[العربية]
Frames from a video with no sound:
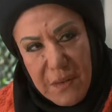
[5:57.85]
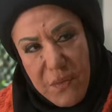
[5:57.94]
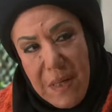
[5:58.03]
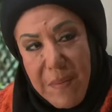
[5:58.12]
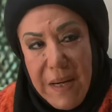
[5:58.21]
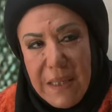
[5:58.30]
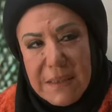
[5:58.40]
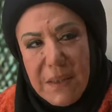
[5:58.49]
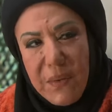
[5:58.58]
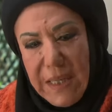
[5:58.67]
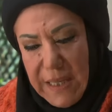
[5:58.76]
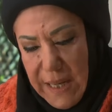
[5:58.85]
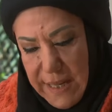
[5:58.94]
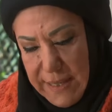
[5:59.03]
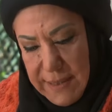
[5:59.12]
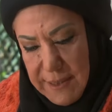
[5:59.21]
وكمان عايز اقول لك
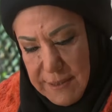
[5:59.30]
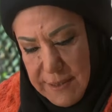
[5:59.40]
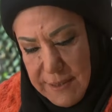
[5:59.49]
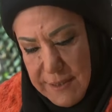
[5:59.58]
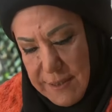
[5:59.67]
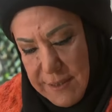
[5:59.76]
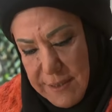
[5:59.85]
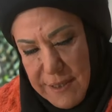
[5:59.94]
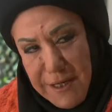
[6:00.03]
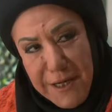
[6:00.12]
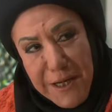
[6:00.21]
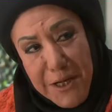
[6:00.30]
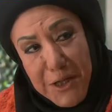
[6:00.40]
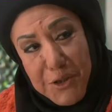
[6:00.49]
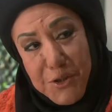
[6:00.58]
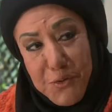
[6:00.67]
حاجه
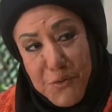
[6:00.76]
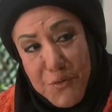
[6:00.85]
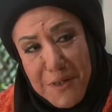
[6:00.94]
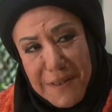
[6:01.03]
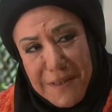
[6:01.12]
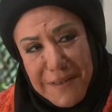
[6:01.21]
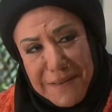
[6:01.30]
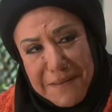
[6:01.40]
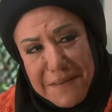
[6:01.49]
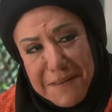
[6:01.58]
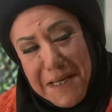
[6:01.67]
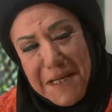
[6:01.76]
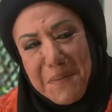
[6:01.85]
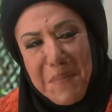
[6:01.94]
السوق زي